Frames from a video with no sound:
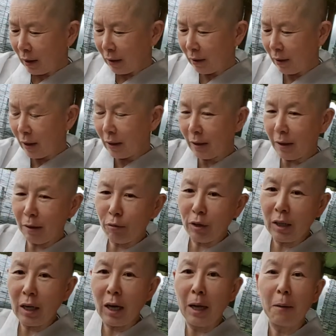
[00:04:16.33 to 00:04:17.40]
근데 이제
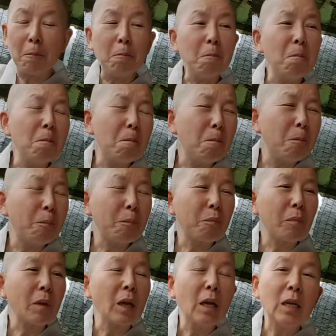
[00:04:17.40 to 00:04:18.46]
우리가
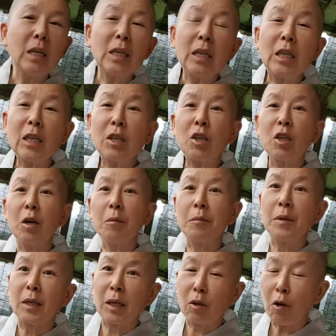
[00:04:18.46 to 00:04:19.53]
직접
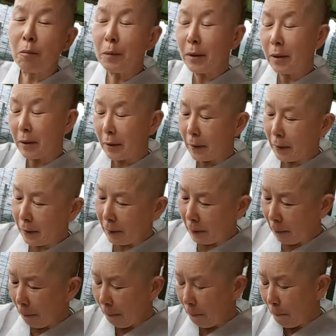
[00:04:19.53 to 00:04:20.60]
이제 커피를
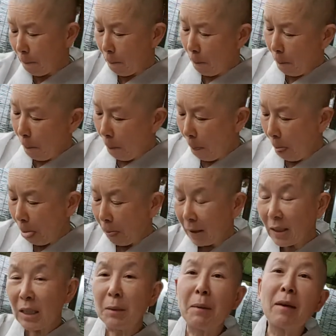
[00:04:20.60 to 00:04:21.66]

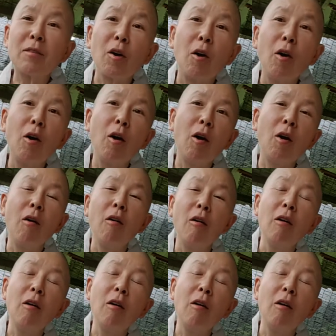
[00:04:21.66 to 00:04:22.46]
집에서 어,